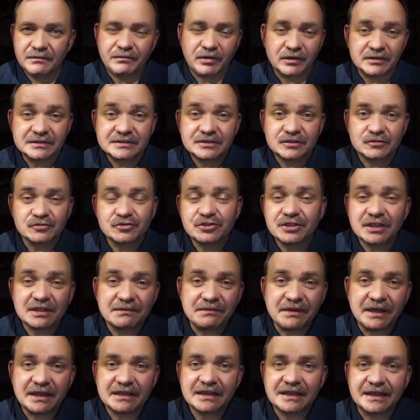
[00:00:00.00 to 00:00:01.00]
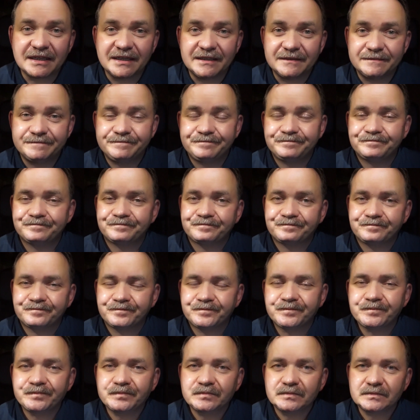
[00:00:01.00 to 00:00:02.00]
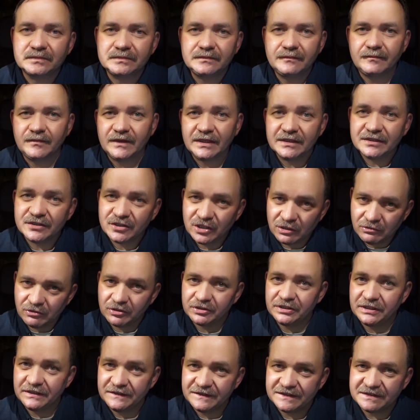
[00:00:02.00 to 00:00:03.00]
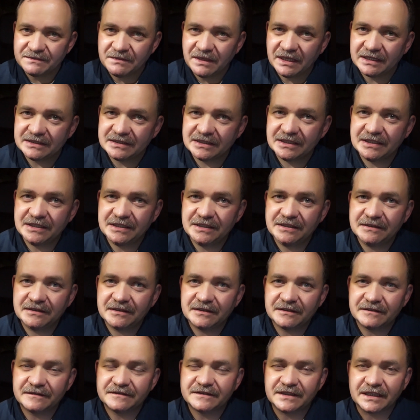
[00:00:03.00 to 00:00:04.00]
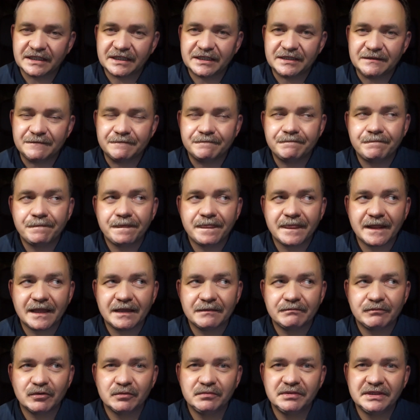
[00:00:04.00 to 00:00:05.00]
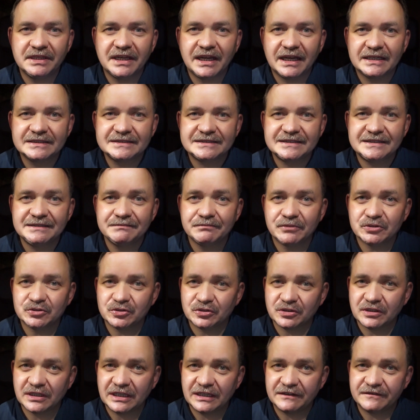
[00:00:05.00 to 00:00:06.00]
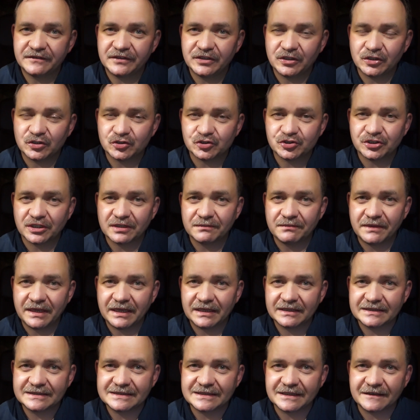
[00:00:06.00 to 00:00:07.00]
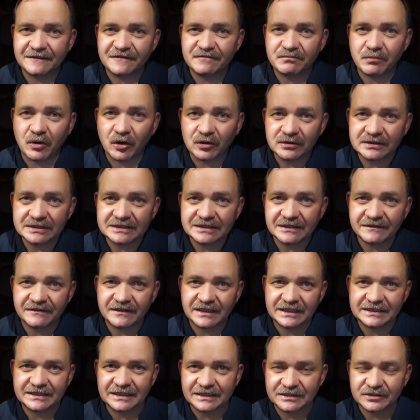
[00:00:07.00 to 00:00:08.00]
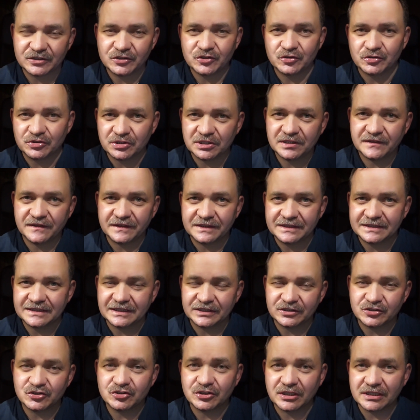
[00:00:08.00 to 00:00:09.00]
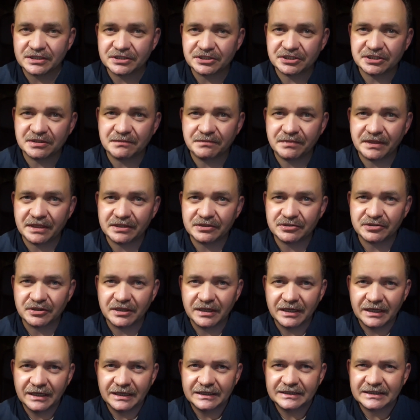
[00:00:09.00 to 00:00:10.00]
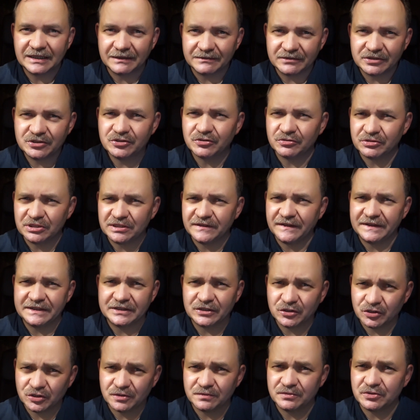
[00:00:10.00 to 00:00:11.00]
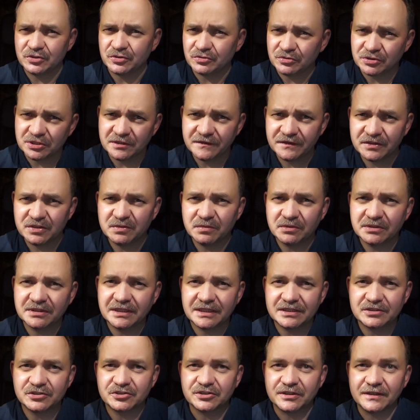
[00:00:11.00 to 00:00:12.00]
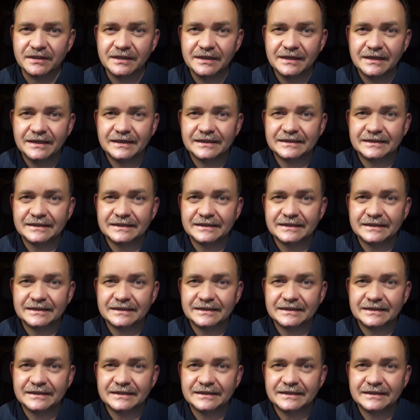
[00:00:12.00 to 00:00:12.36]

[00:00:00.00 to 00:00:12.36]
polską szermierkę, są o niej wzmianki w takim e, publikacji, monografii o szermierce w Polsce w latach 1945, tam 1989 bodajże.